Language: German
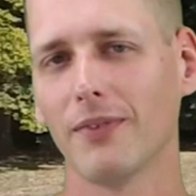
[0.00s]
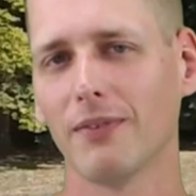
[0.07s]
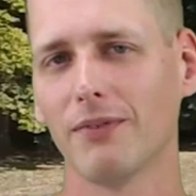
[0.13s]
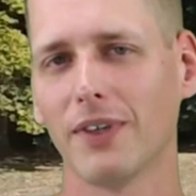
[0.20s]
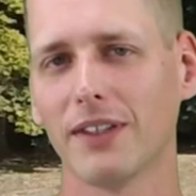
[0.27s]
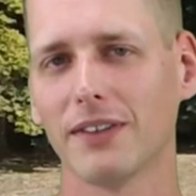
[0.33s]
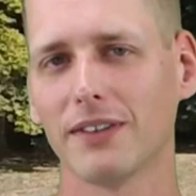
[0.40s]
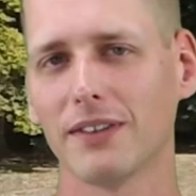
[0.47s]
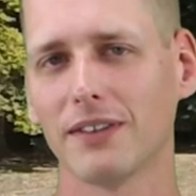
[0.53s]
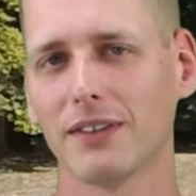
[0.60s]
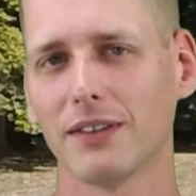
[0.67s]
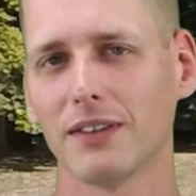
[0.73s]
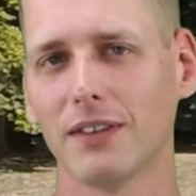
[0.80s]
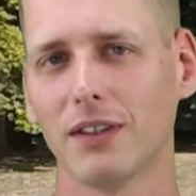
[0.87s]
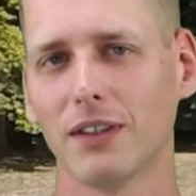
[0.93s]
was,
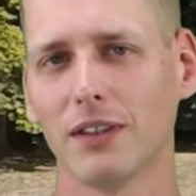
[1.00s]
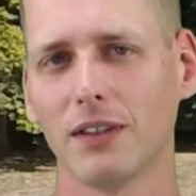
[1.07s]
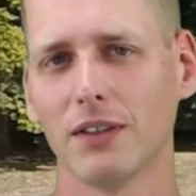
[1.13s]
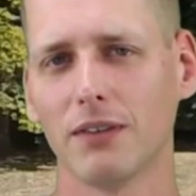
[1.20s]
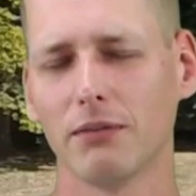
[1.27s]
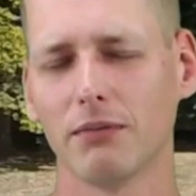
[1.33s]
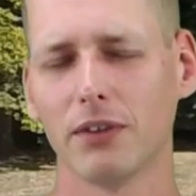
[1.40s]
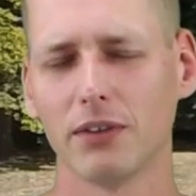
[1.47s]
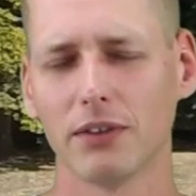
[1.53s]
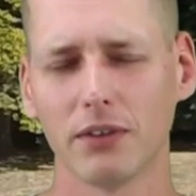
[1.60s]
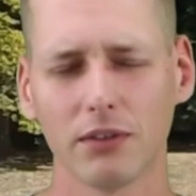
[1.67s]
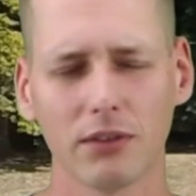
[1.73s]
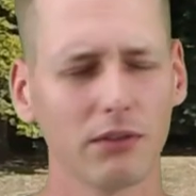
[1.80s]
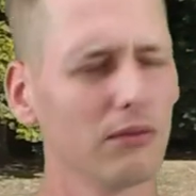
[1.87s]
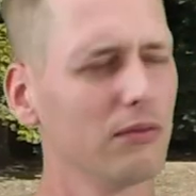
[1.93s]
was
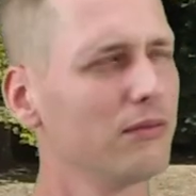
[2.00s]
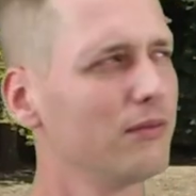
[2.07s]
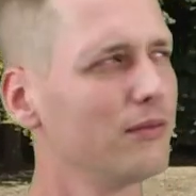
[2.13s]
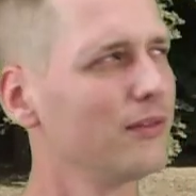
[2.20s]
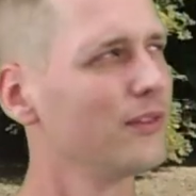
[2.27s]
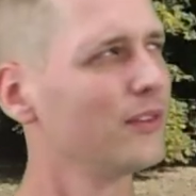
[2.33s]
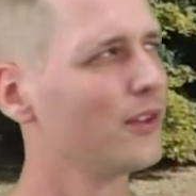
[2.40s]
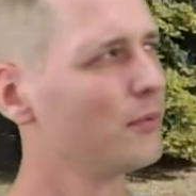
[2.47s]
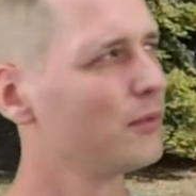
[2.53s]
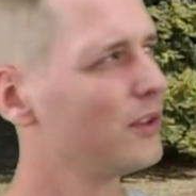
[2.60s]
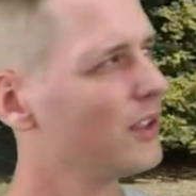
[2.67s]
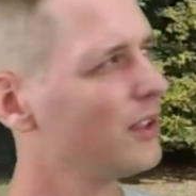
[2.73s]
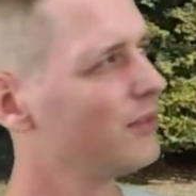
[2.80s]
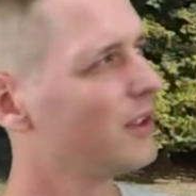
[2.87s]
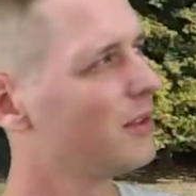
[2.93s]
kommt denn
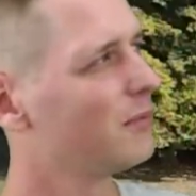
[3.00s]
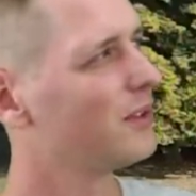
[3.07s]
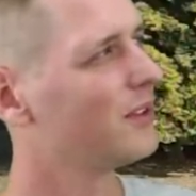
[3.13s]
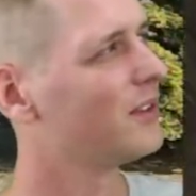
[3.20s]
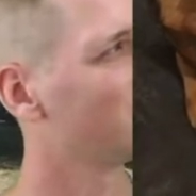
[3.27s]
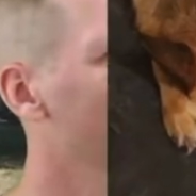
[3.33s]
da für ein Bild?